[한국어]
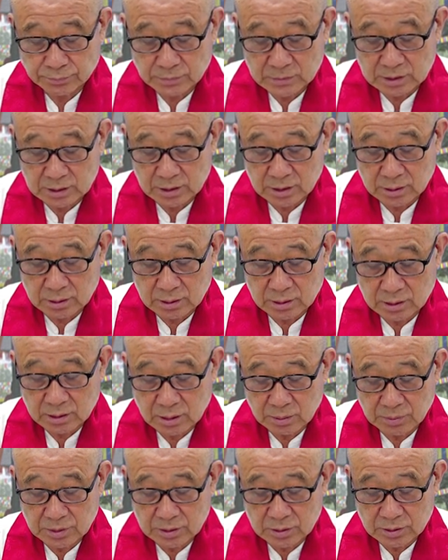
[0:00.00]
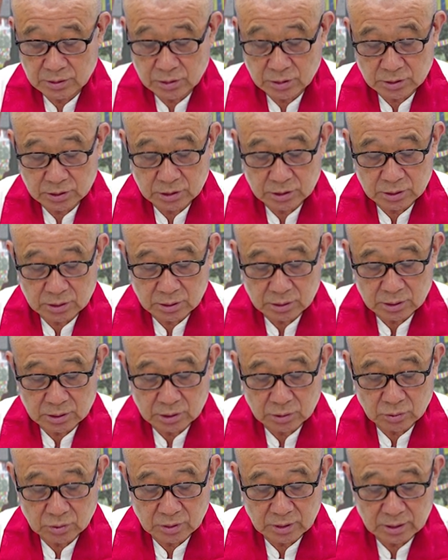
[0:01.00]
이제는 티베트의 정신적
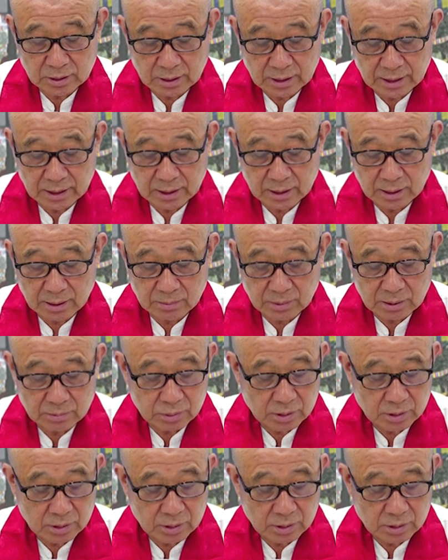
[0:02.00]
지도인 다라일라마